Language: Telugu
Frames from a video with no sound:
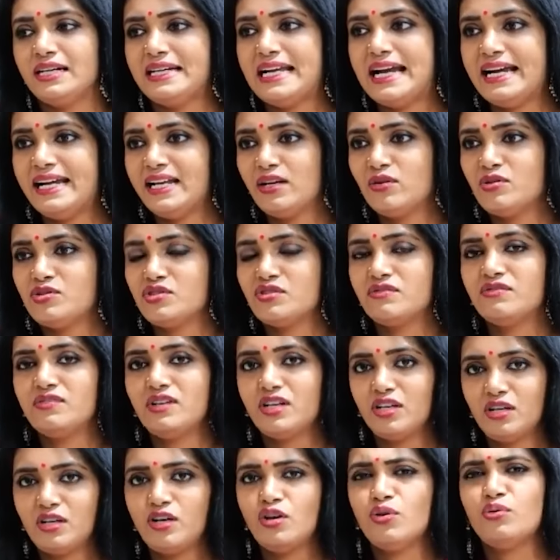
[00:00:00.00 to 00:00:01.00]
డాడీ కొంచెం
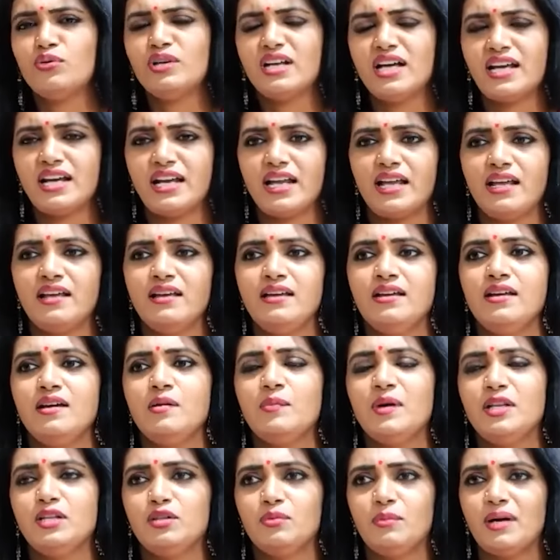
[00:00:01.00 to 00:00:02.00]
వర్క్లో ఉన్నారే
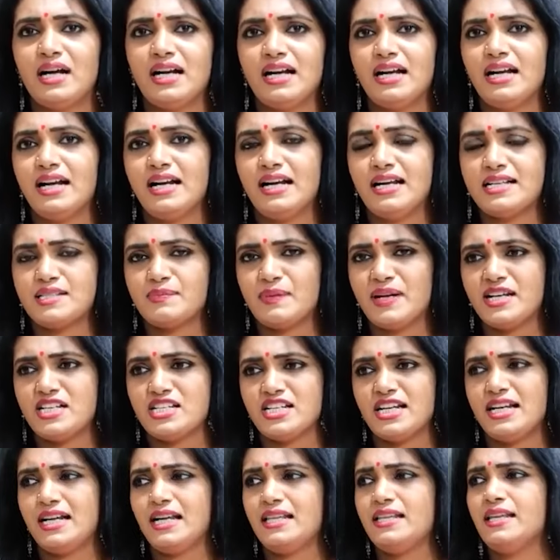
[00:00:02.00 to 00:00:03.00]
మనతో మాట్లాడేట్లా స్పెండ్
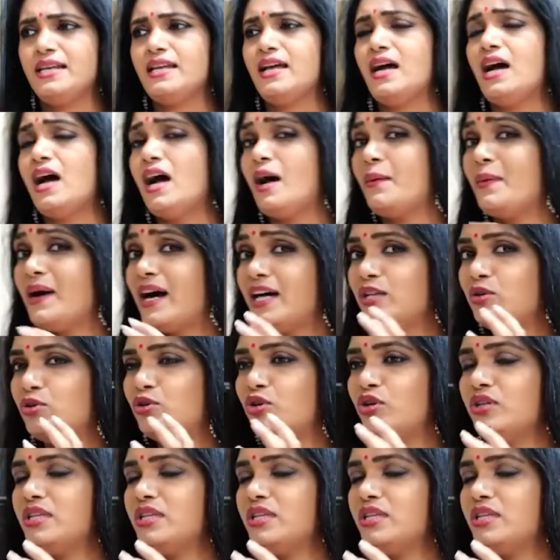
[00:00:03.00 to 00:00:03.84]
చేయట్లేదన్న ఆ బాధ